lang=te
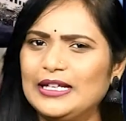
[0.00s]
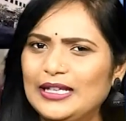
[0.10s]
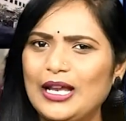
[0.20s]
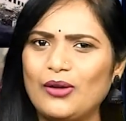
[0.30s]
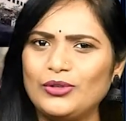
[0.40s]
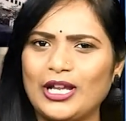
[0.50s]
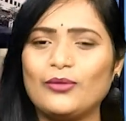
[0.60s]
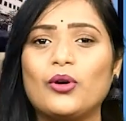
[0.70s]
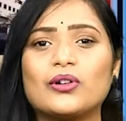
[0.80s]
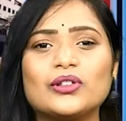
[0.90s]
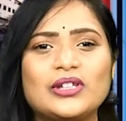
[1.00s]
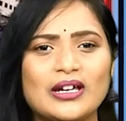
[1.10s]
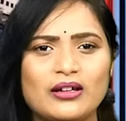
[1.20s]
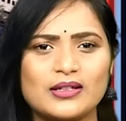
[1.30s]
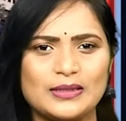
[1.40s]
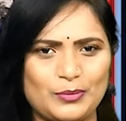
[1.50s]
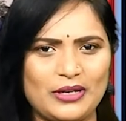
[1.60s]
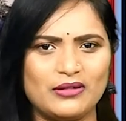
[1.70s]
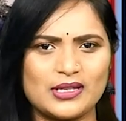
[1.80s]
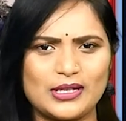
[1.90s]
ఇదిలా ఉంటే ఓ కొత్త గాసిప్
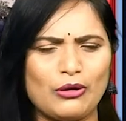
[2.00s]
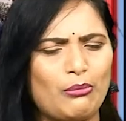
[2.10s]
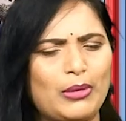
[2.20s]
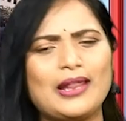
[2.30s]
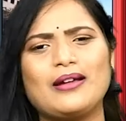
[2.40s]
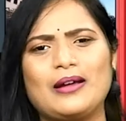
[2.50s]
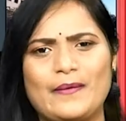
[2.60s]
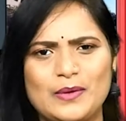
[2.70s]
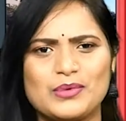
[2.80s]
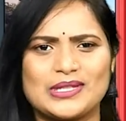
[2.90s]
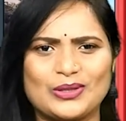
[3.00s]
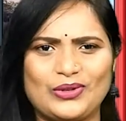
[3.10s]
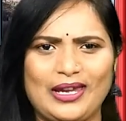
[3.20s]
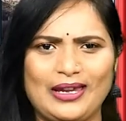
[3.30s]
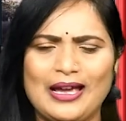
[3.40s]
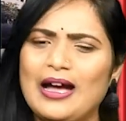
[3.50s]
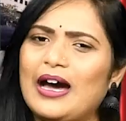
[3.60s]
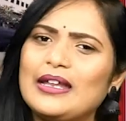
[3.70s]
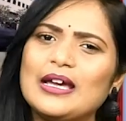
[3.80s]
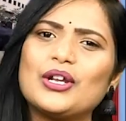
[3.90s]
ఇండస్ట్రీలో బలంగా వినిపిస్తుంది
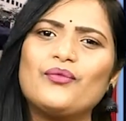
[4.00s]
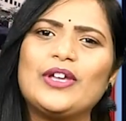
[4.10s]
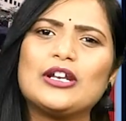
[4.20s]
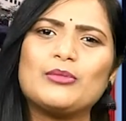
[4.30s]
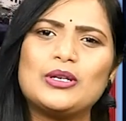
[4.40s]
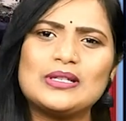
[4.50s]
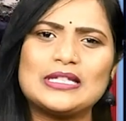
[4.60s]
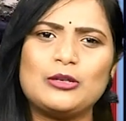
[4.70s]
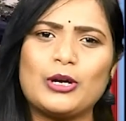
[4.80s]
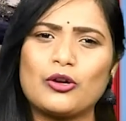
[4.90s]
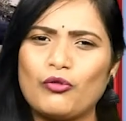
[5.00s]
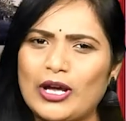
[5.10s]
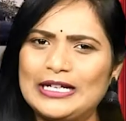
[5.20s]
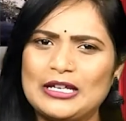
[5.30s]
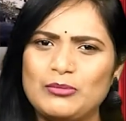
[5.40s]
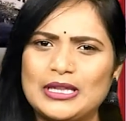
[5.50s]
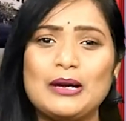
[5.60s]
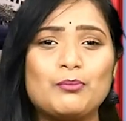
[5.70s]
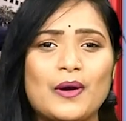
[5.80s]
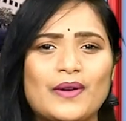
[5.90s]
హరిహర వీరమల్లు సినిమా క్వాలిటీ మీద
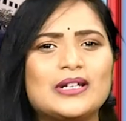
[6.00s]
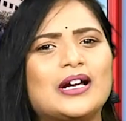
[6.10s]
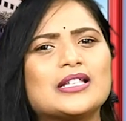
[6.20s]
పవన్